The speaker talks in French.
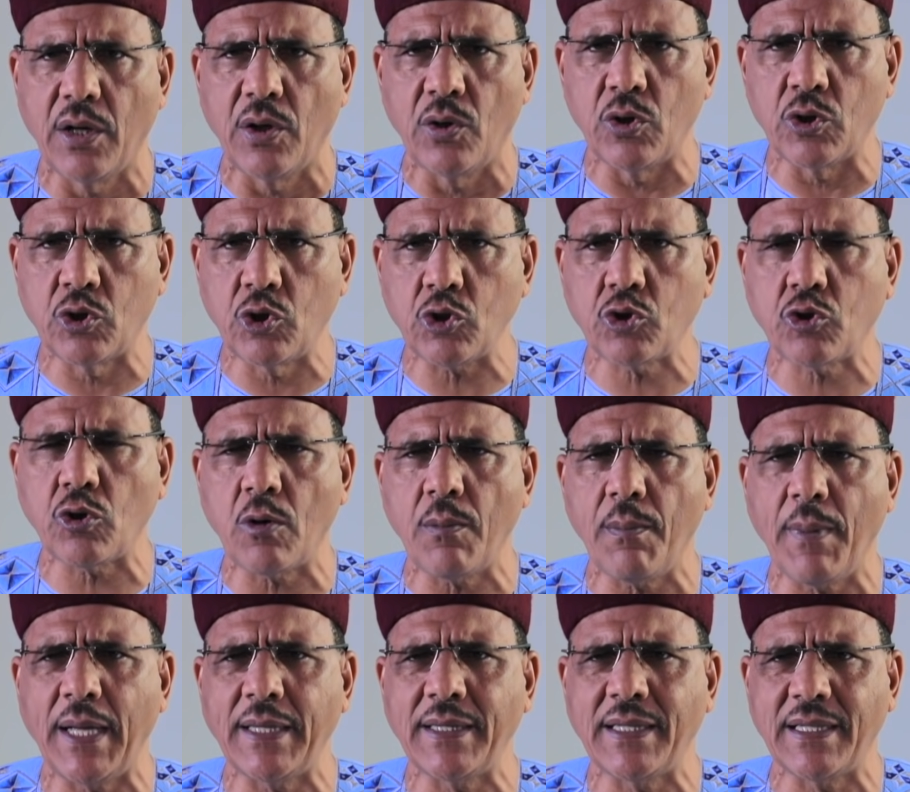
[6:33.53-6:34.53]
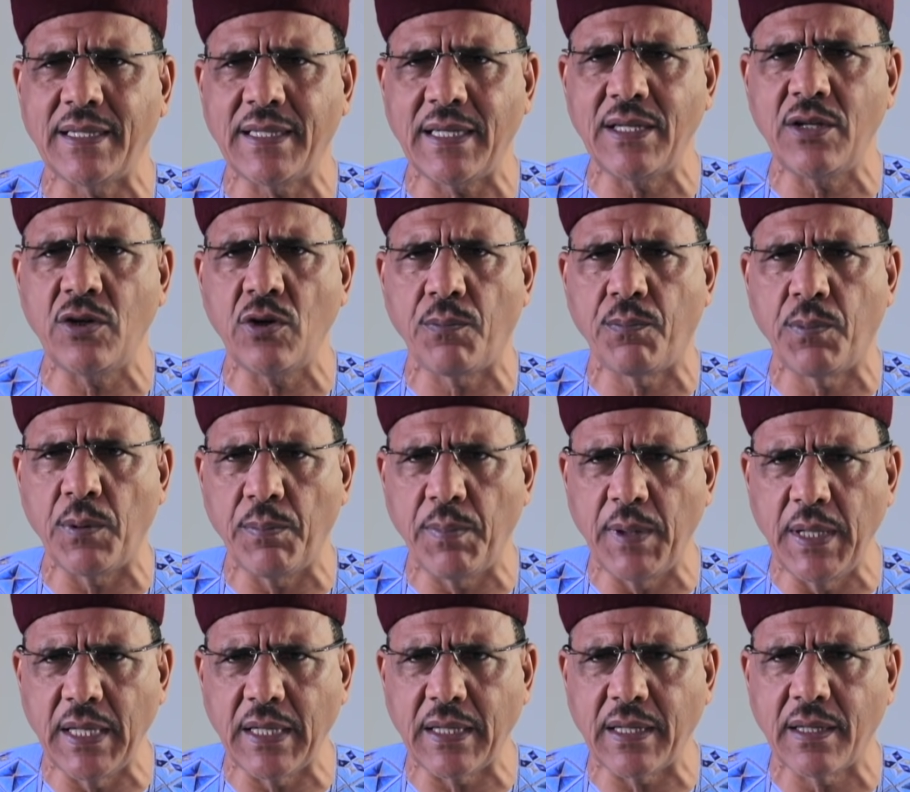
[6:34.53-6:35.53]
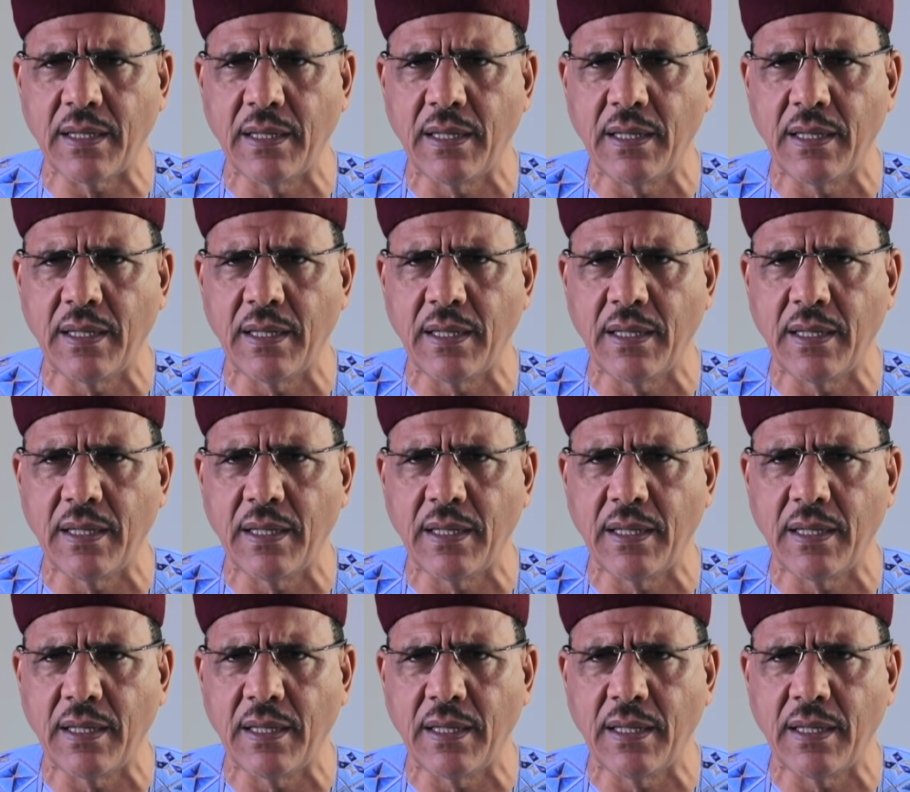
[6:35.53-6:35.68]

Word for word: le détournement des deniers publics,